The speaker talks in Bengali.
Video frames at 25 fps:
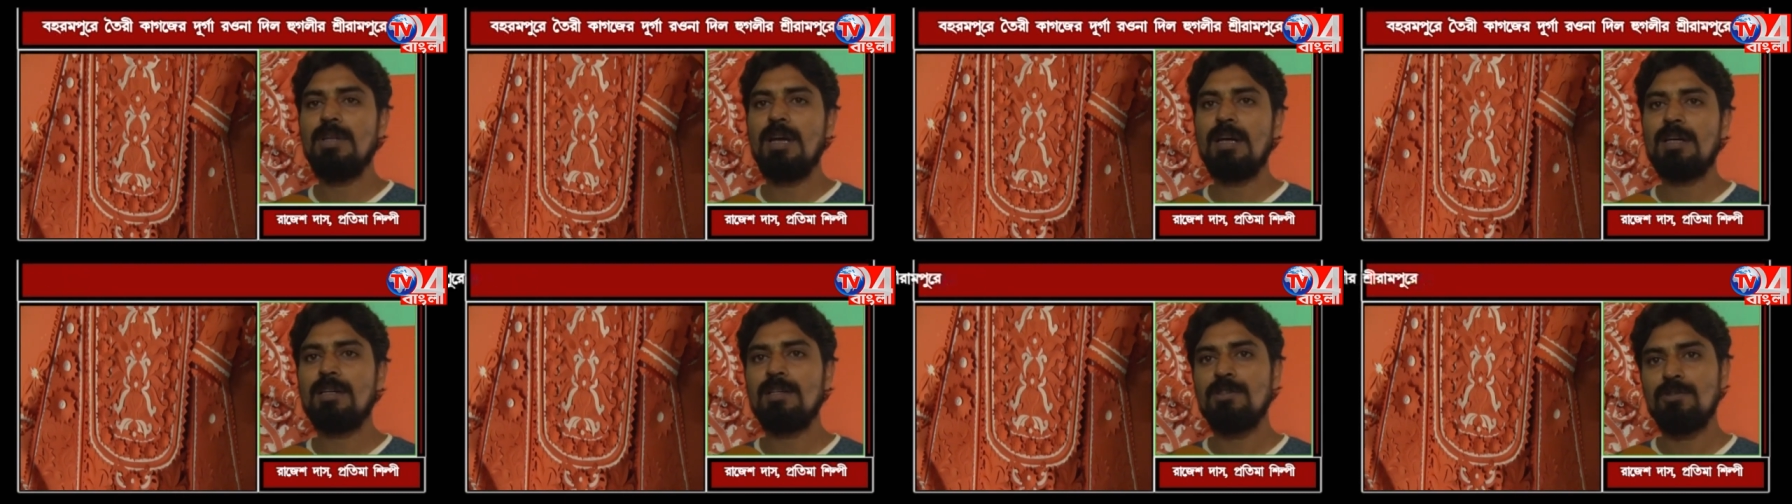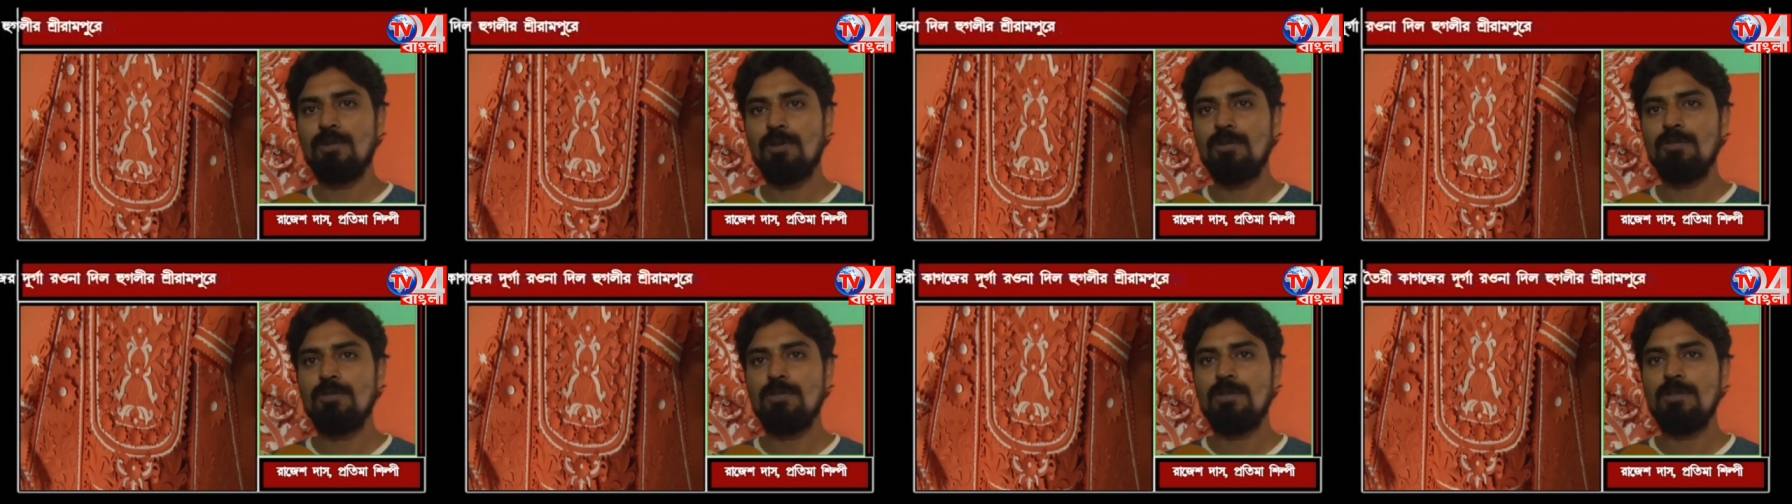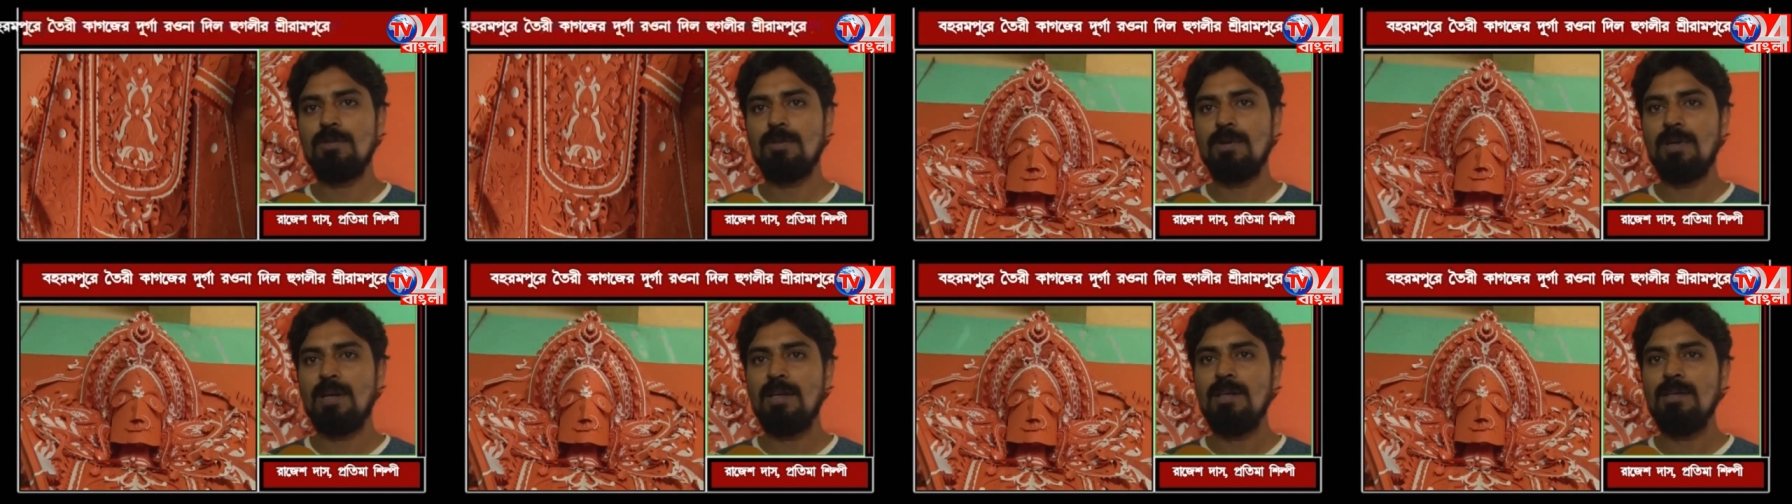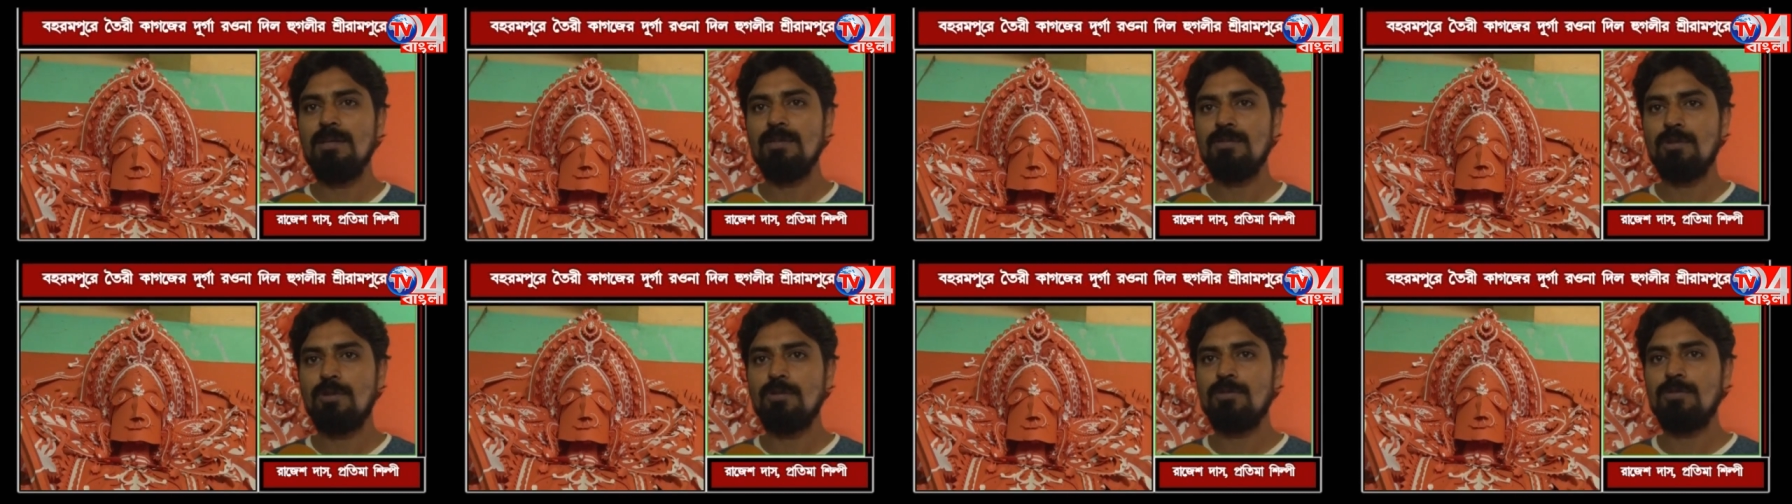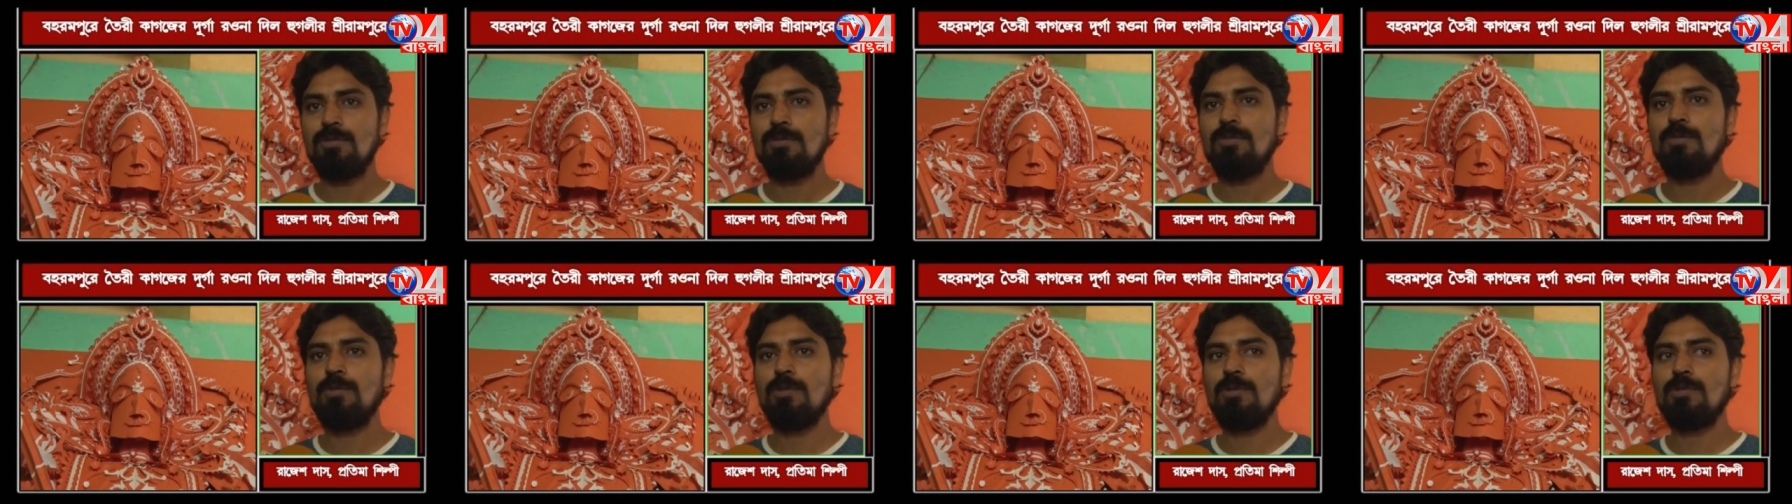একটা সরস্বতী বানাই
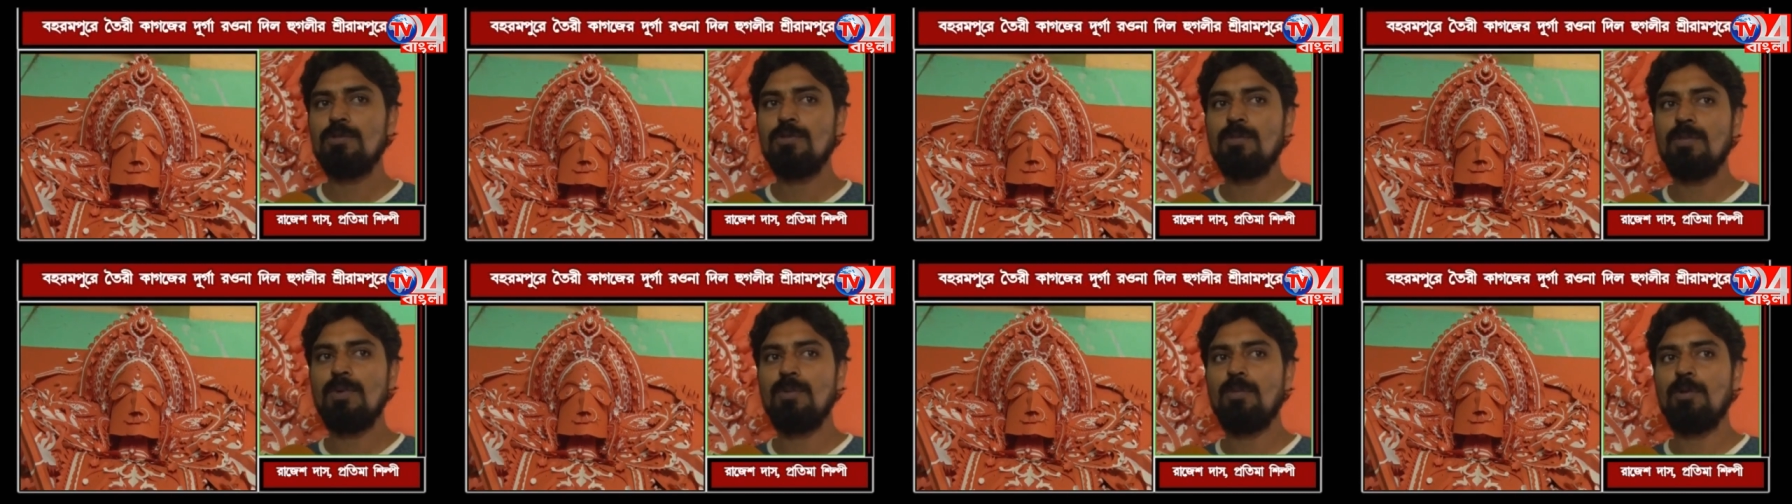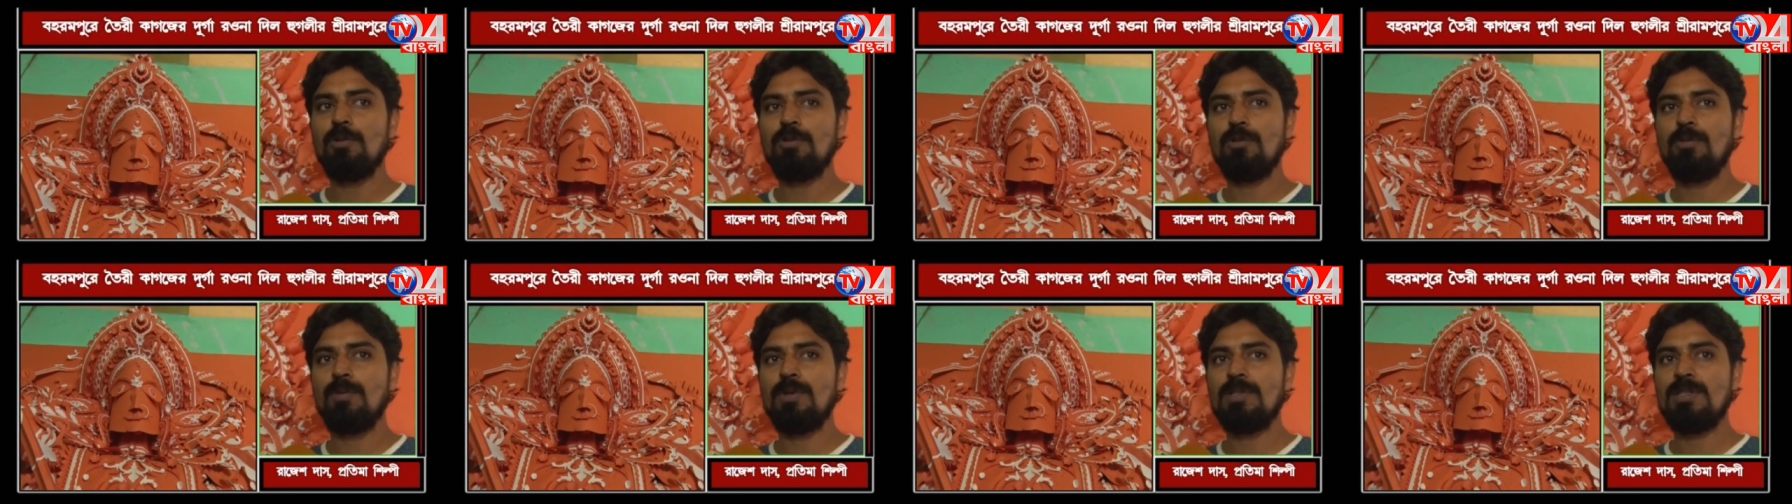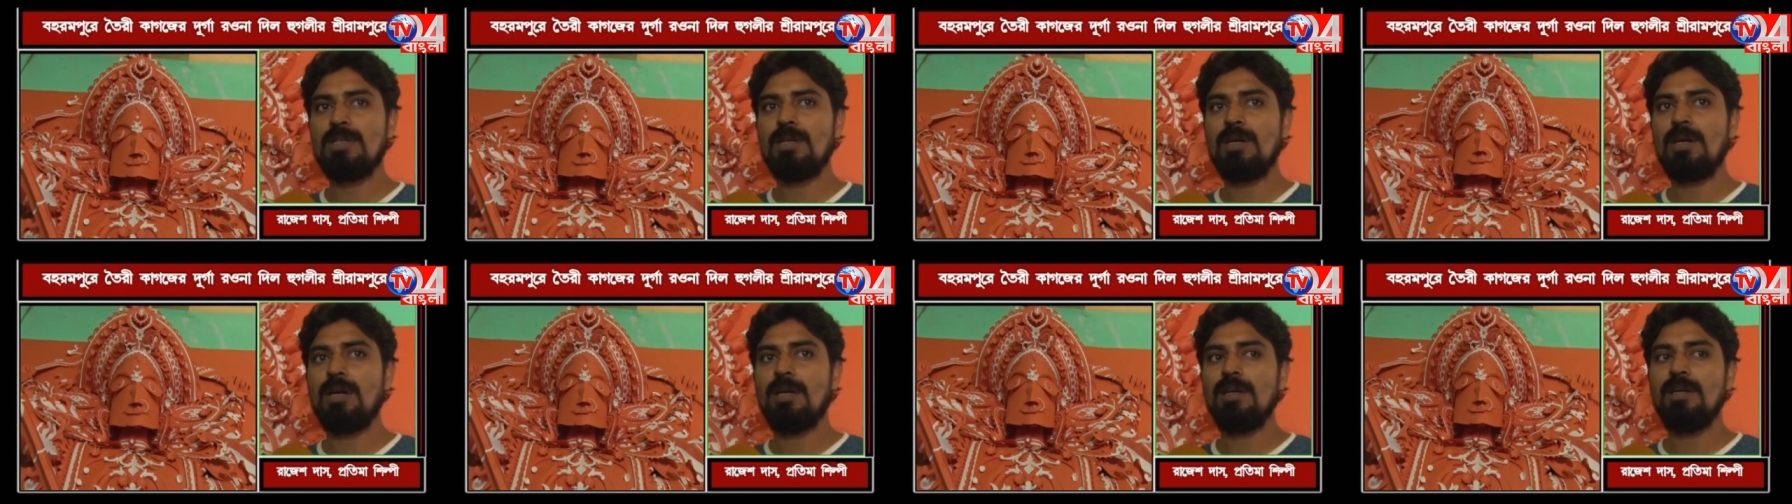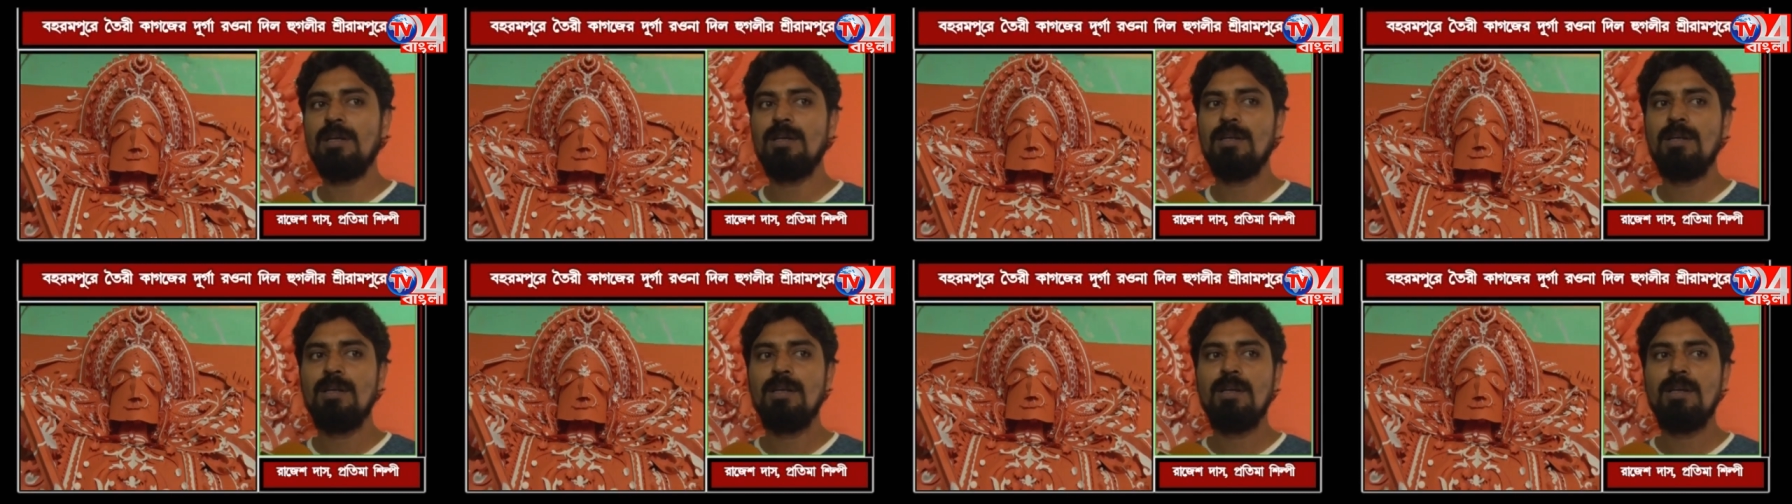সরস্বতী পুজোর সময় বছর বছর আগে